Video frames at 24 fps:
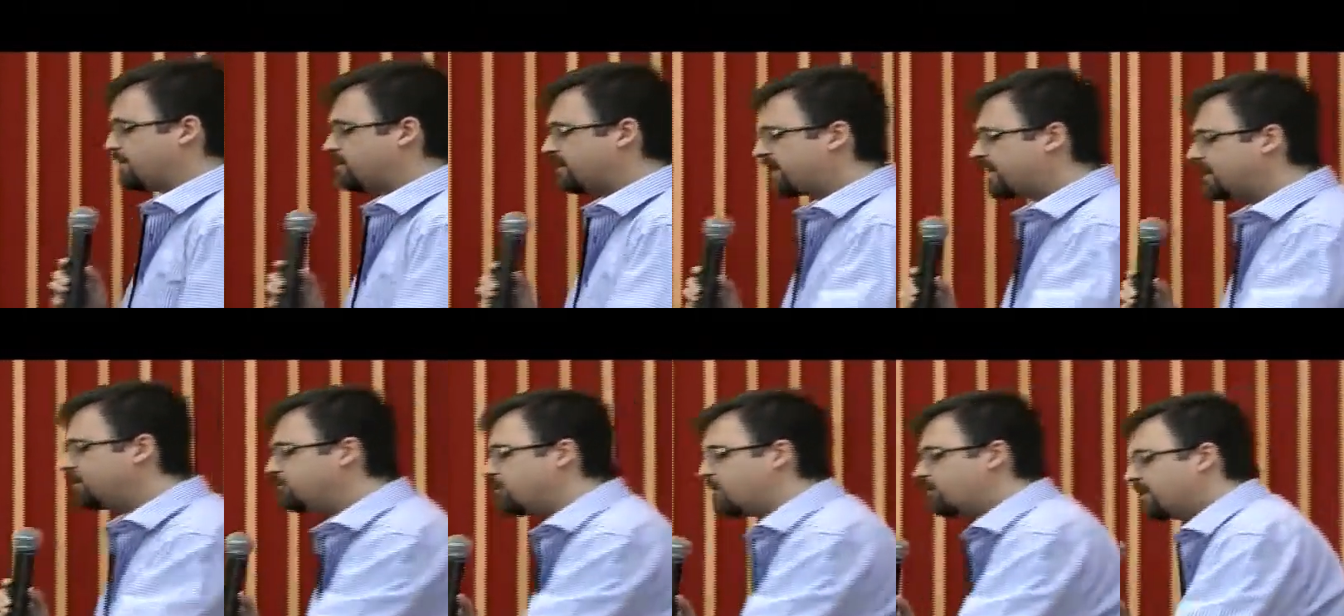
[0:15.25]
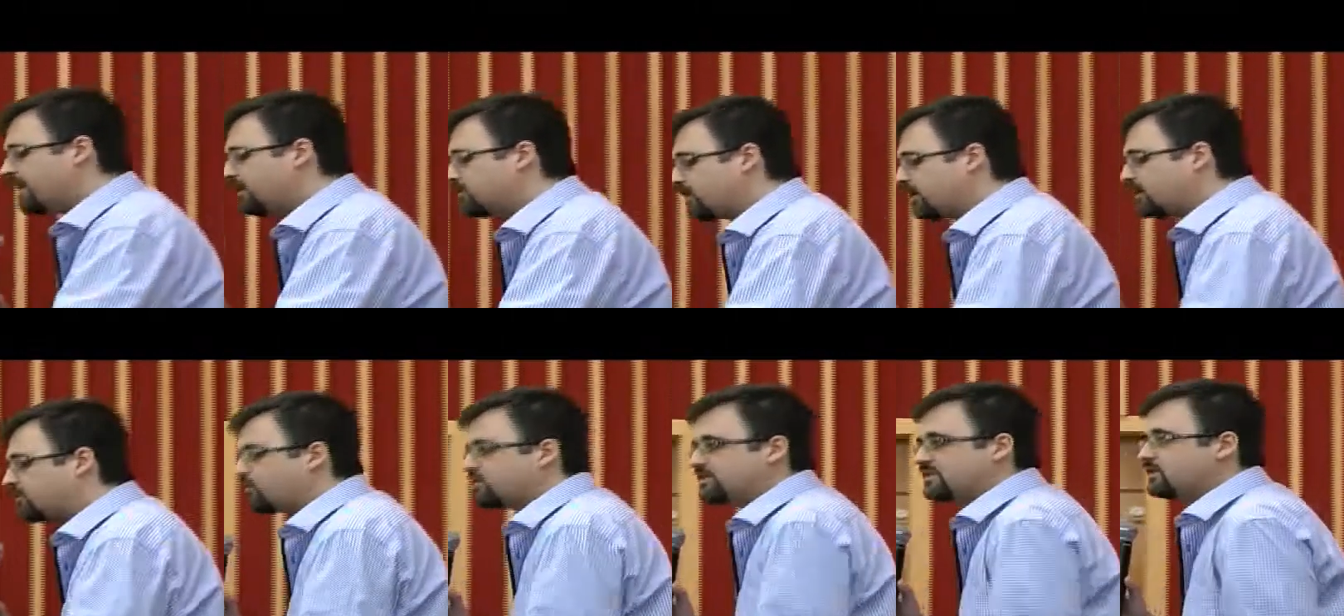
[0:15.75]
Sabe aquele
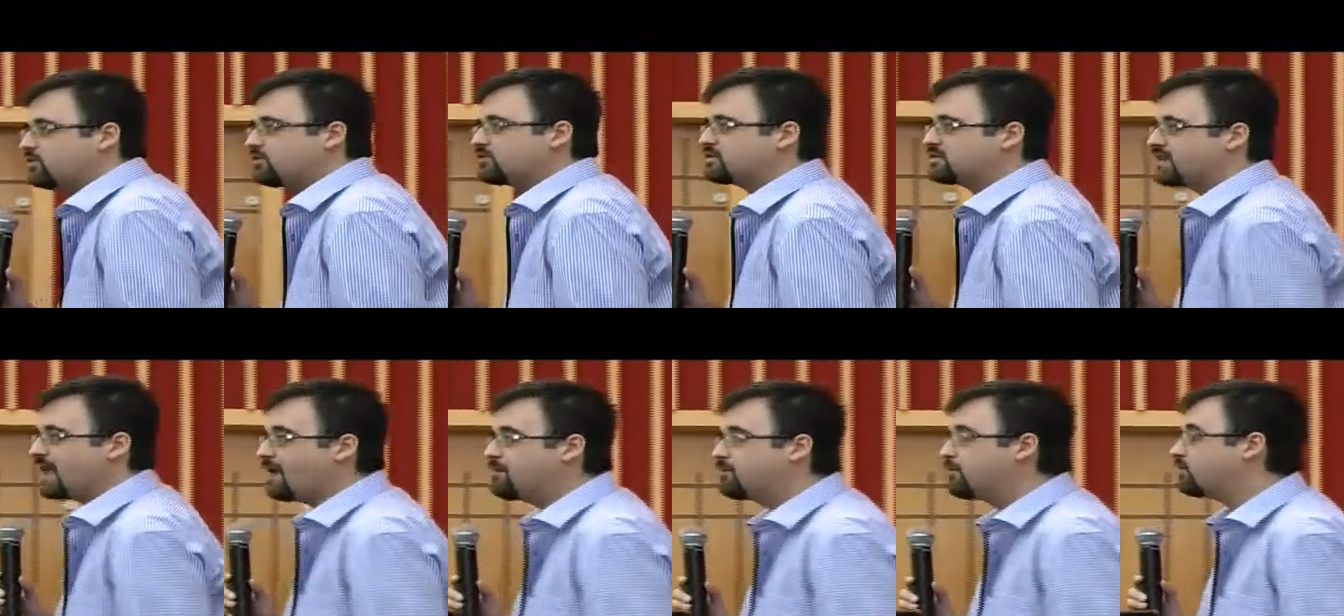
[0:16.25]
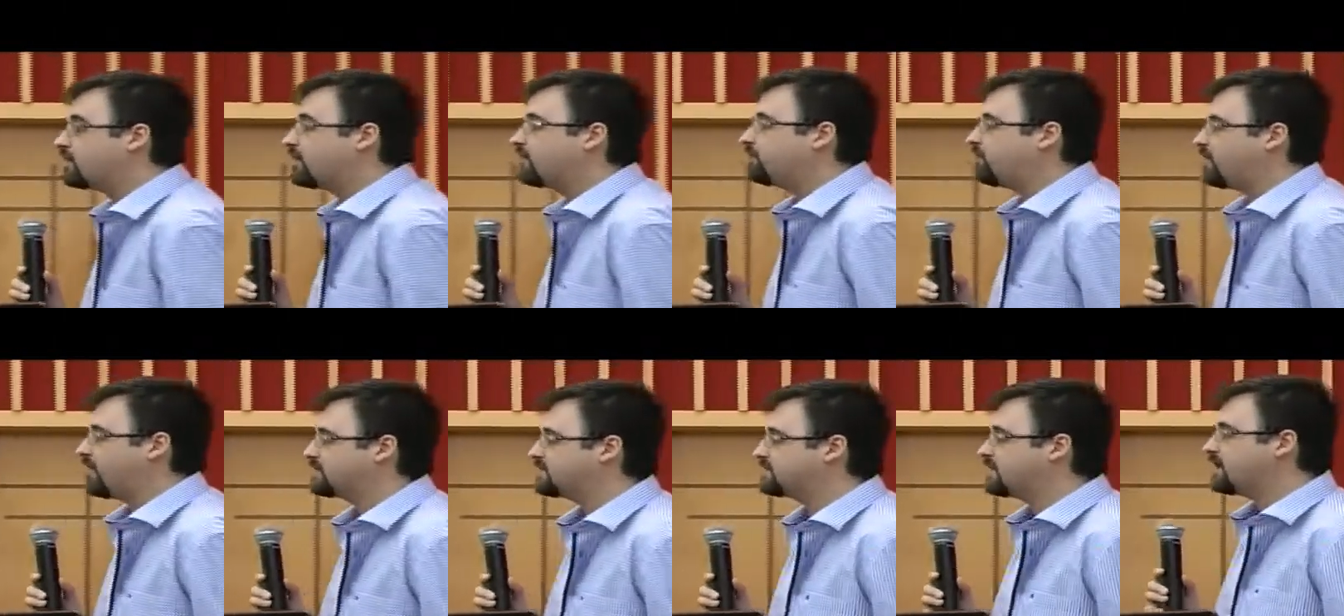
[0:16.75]
momento em que você não sabe o
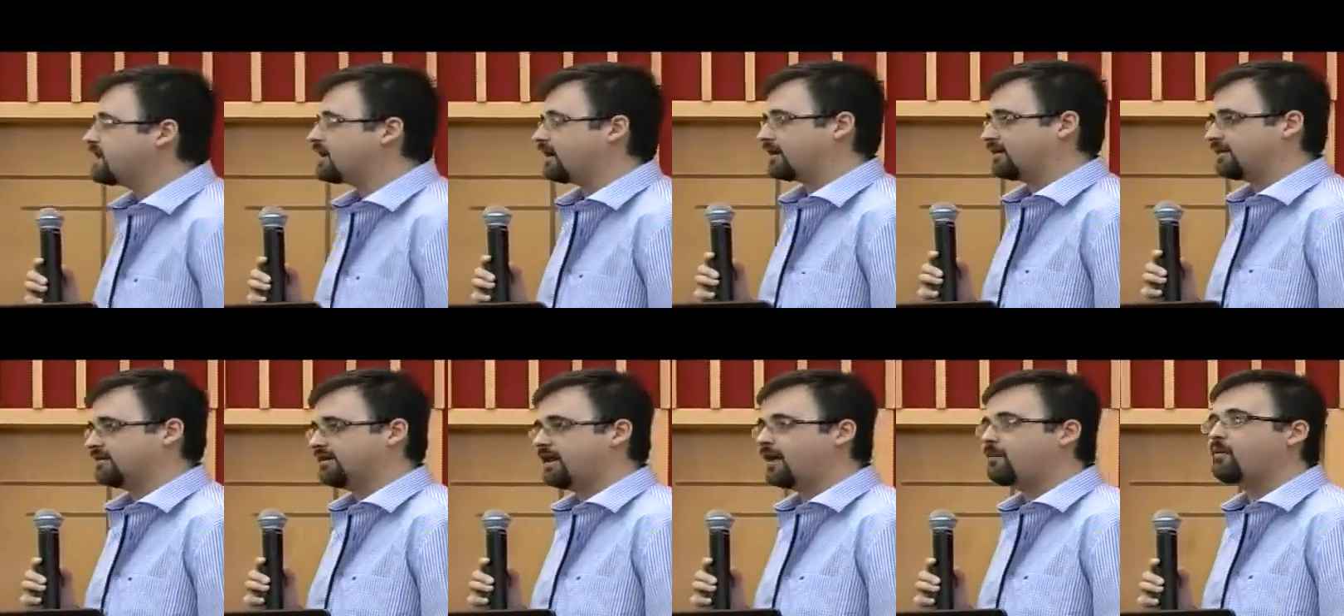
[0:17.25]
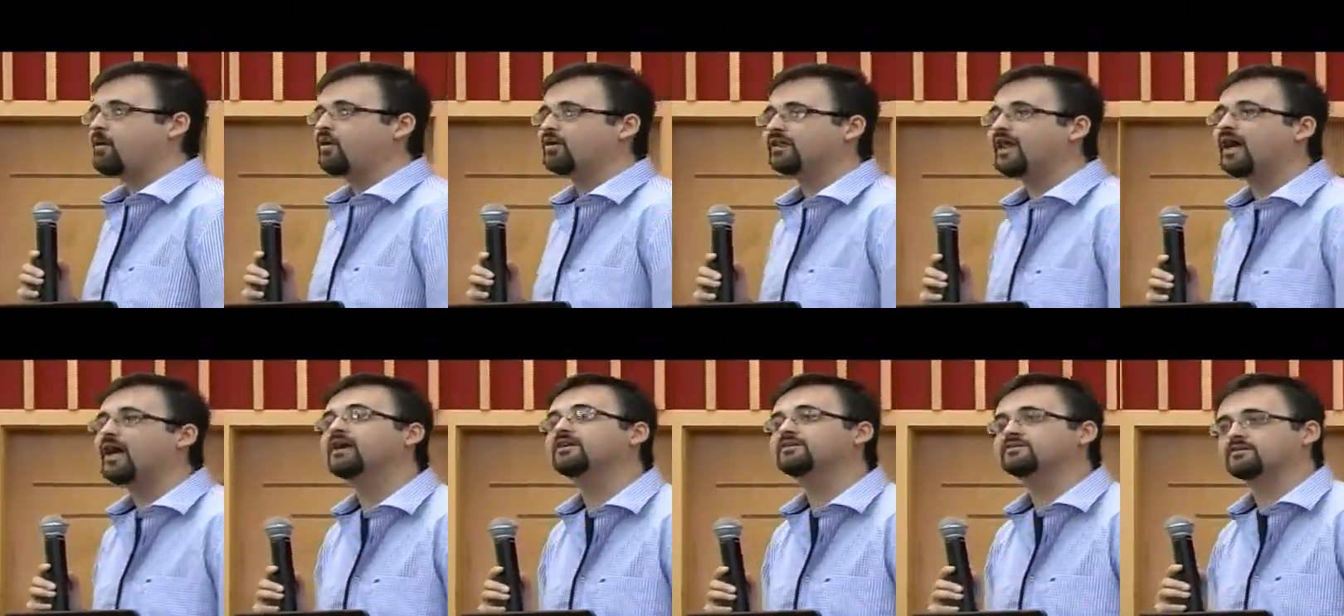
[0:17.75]
que fazer na
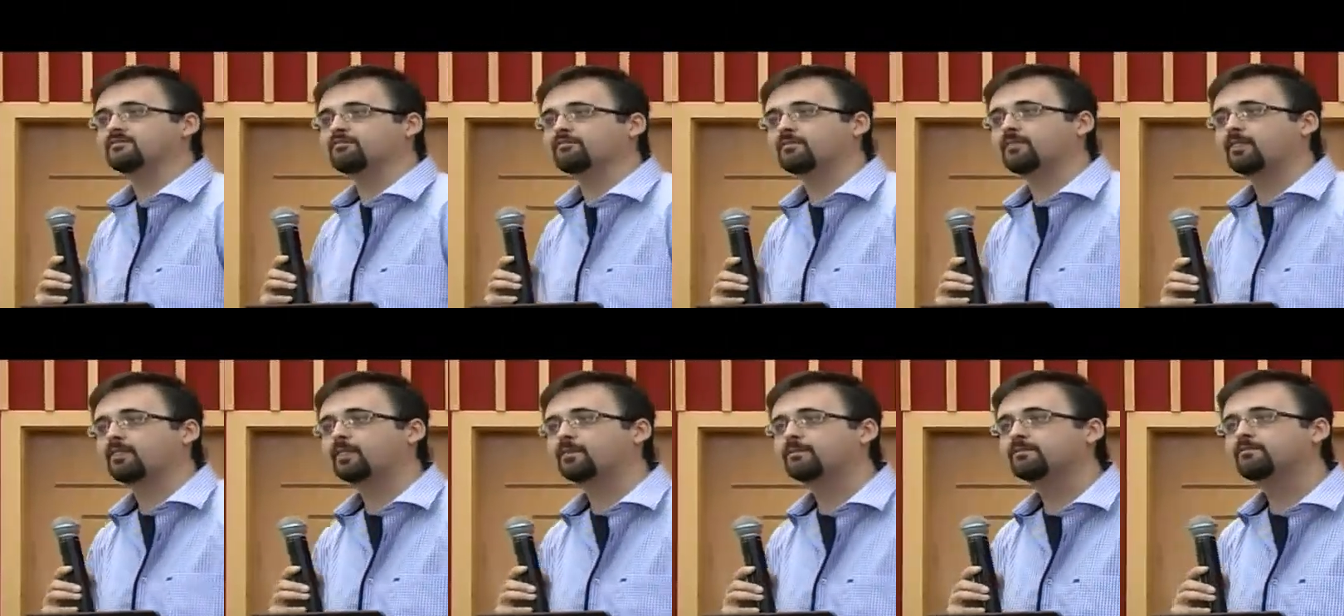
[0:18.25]
abordagem?